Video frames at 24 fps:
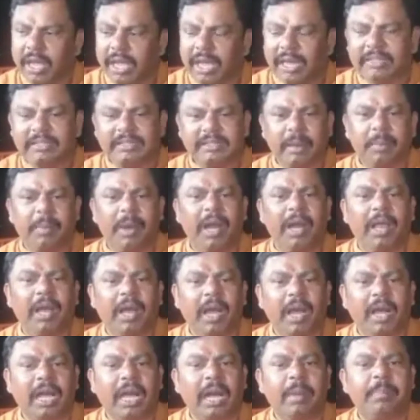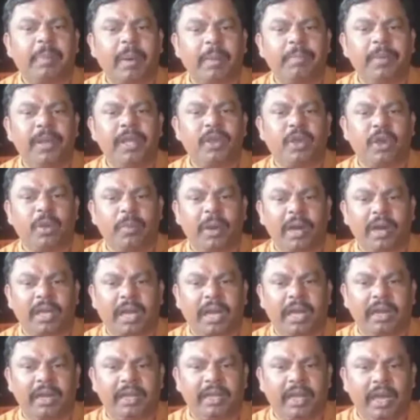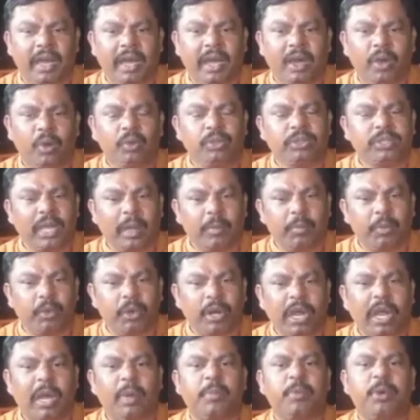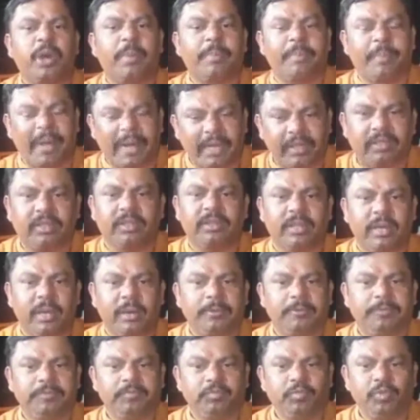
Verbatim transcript: एक सभा लगाकर पब्लिक को भड़काने का उसका पूरा का पूरा प्रयत्न था